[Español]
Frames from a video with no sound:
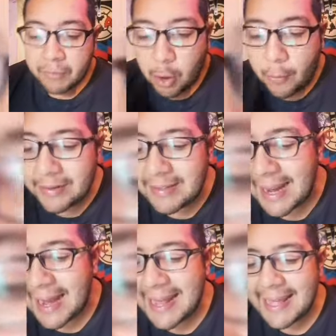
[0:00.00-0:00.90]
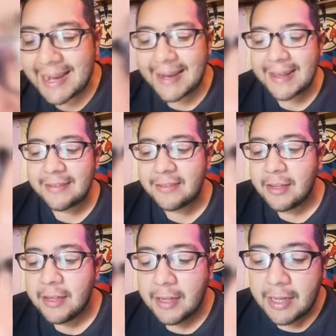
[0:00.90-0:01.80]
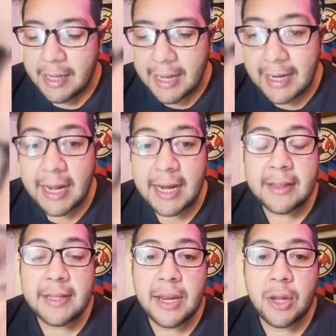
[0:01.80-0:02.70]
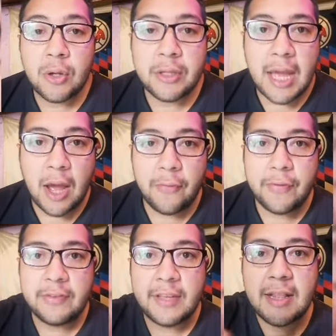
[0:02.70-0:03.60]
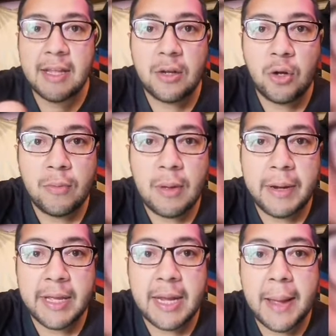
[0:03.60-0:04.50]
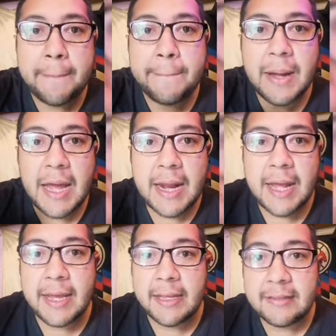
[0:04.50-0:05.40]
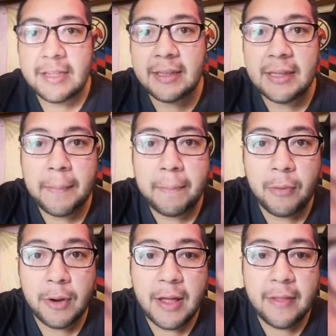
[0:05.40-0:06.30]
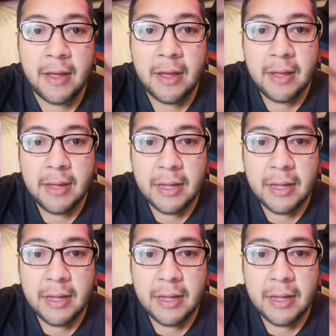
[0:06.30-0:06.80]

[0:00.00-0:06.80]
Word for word: Comenzaré a leerles el calendario ya oficial del Club América para esta temporada